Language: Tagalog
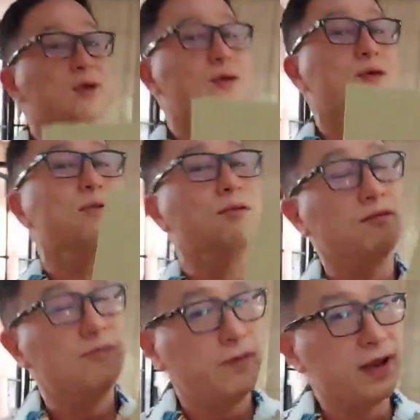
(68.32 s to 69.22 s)
you,
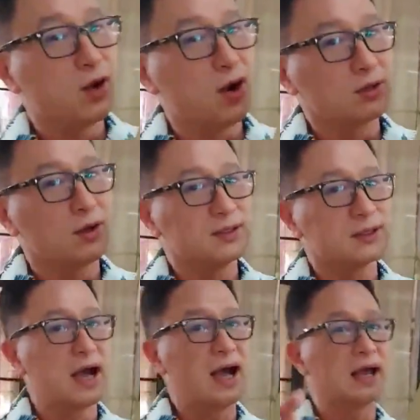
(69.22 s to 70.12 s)
Team Cotton,
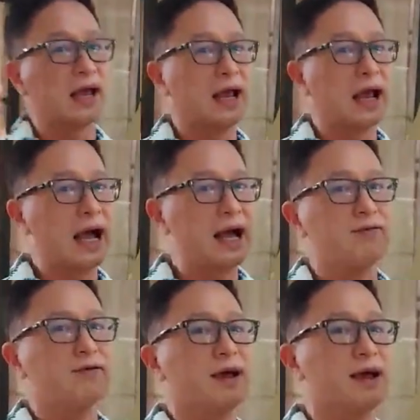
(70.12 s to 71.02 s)
sa aking
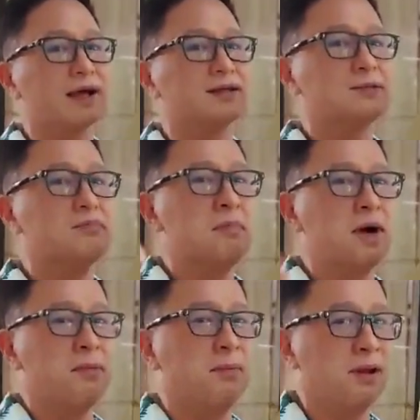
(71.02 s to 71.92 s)
Alpha X
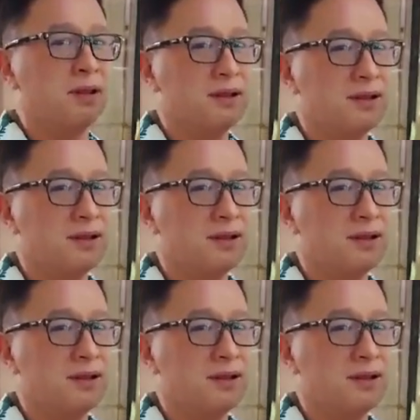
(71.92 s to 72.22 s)
Marble.